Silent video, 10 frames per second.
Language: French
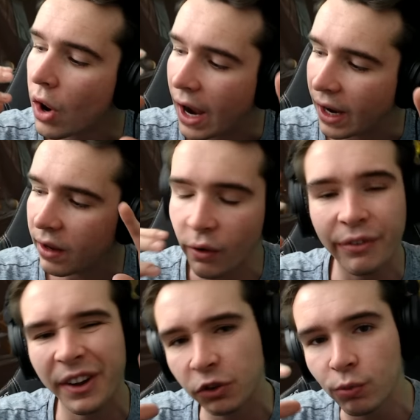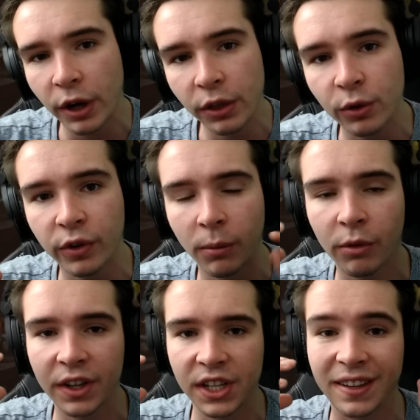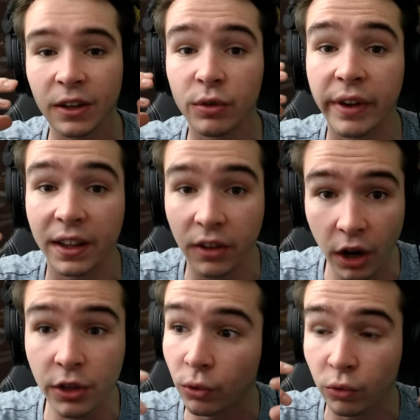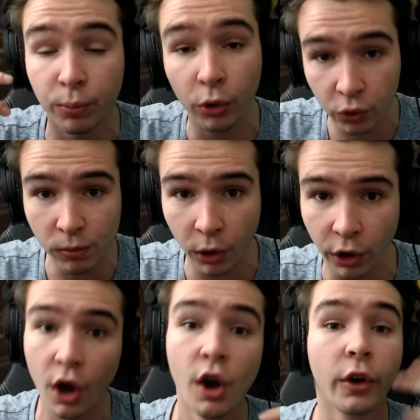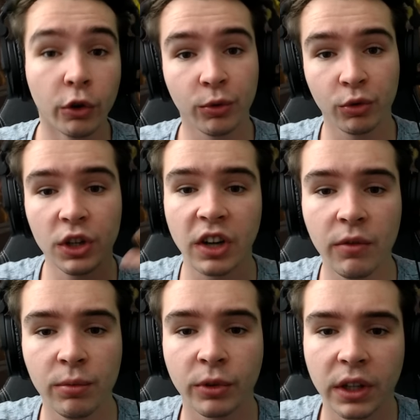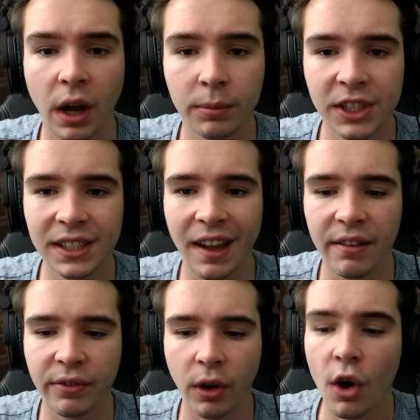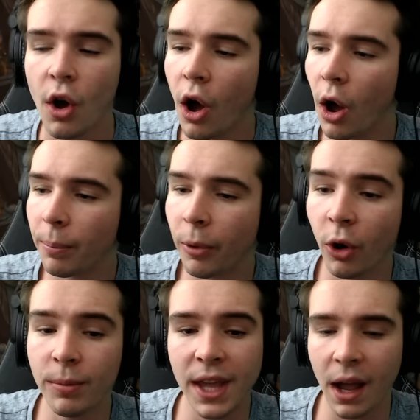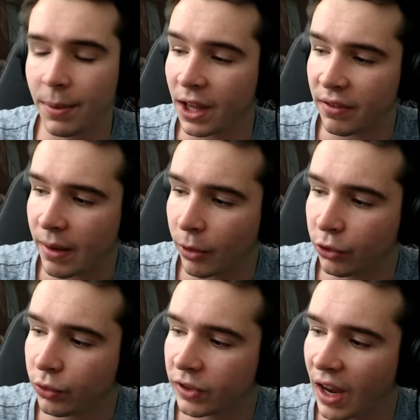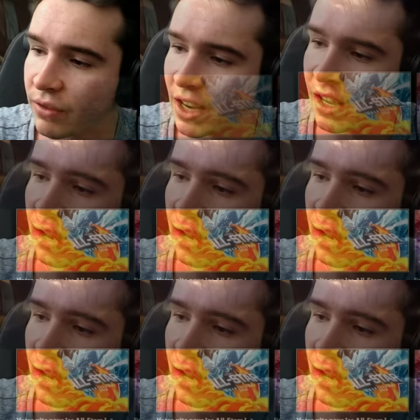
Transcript: allez, euh, fin du mois de novembre, on va dire, ça devrait être on pour tout le monde. Donc je me suis dit que j'allais vous montrer un petit avant-première, euh, bien évidemment, de tout ça. Et vous allez